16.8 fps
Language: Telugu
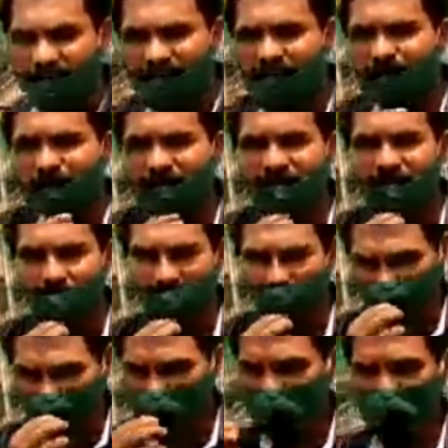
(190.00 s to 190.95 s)
చాలా మంది
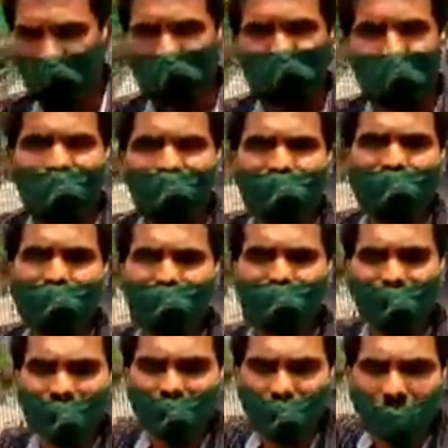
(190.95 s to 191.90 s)
సదుపాయాలు లేక
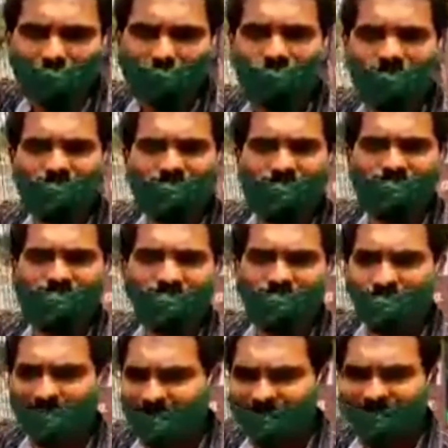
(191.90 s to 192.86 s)
చనిపోతున్నారు కాబట్టి
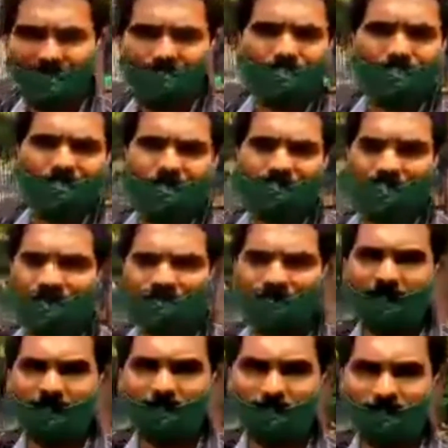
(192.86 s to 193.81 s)
వాళ్ళ తరఫున నేను
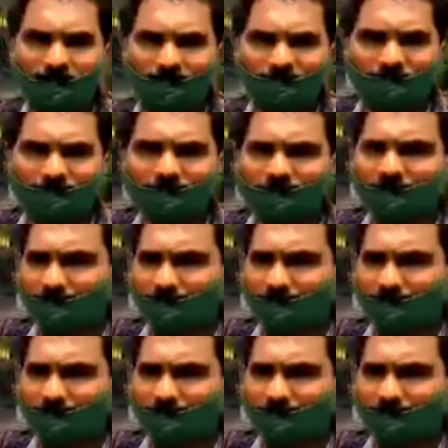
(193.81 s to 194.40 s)
మాట్లాడుతున్నాను